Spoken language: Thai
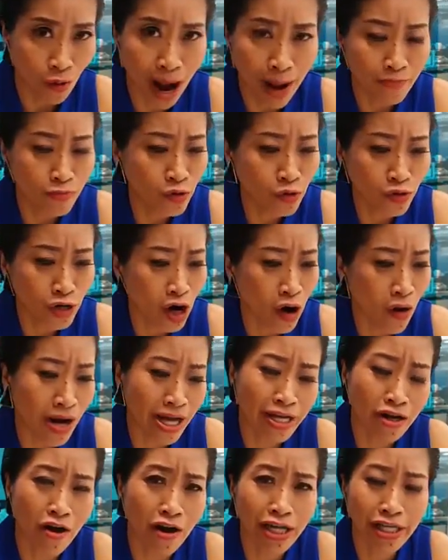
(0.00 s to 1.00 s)
ความรู้น้อ
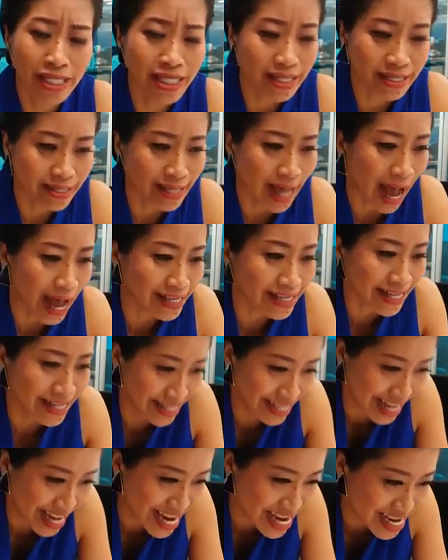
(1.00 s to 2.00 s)
ยค่อยศึกษาจ
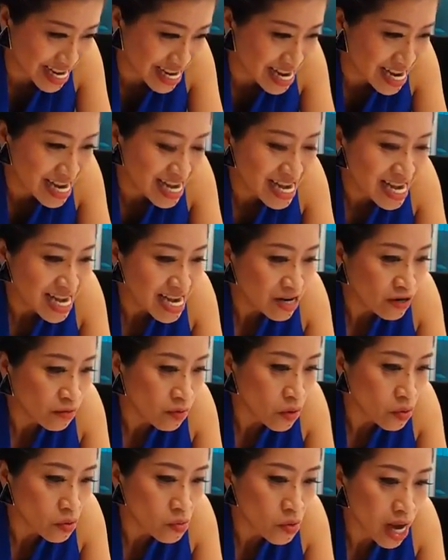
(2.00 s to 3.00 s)
ริงๆเขา
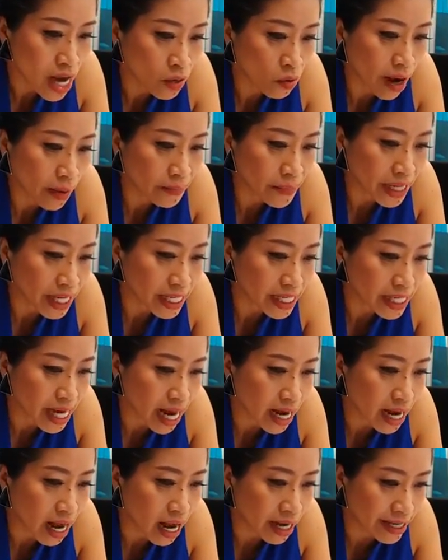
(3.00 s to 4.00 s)
บอกว่าความผิด
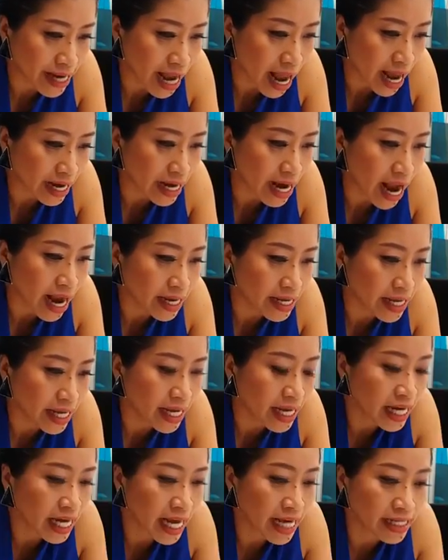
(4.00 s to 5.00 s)
ฐานอ้าง
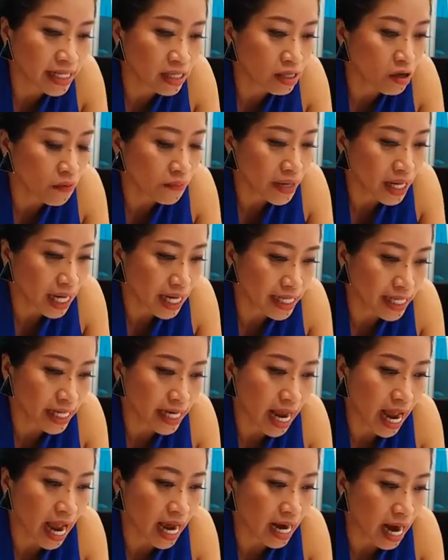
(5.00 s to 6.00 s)
ยี่เนี่ยจะต้องมีลักษ
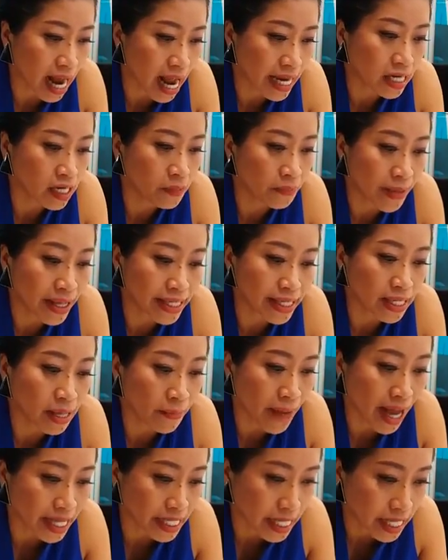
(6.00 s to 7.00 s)
ณะอะไรคือเป็นส
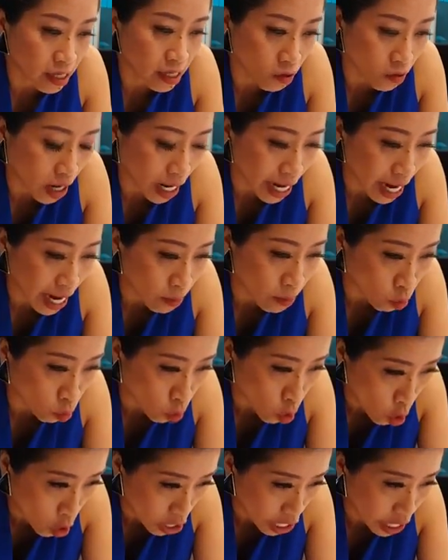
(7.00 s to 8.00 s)
มาชิกของคณะบุค
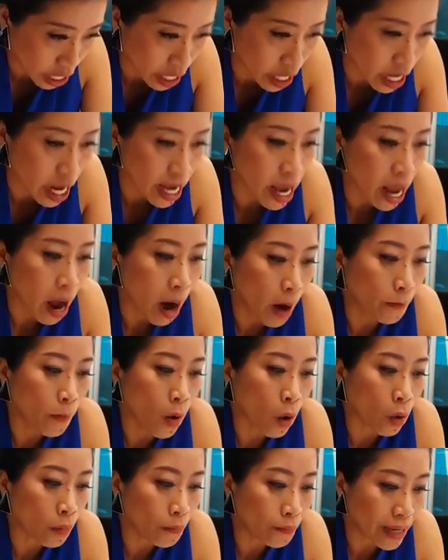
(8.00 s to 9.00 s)
คล
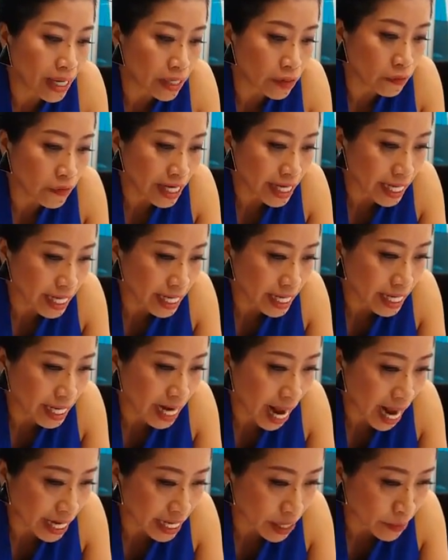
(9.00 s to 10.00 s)
ปกปิดวิธี
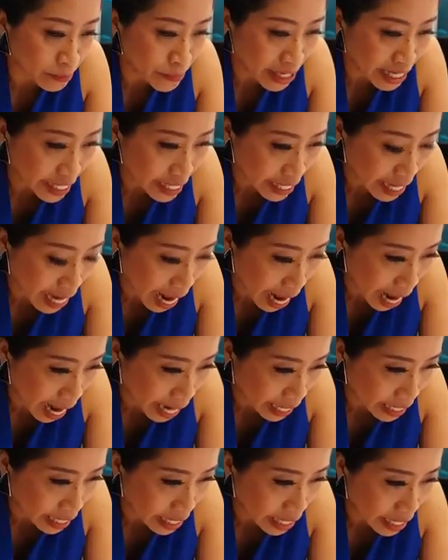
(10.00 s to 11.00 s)
การดำเนินกา
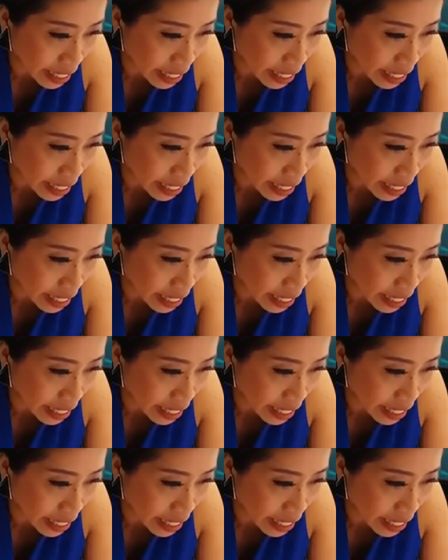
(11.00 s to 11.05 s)
ร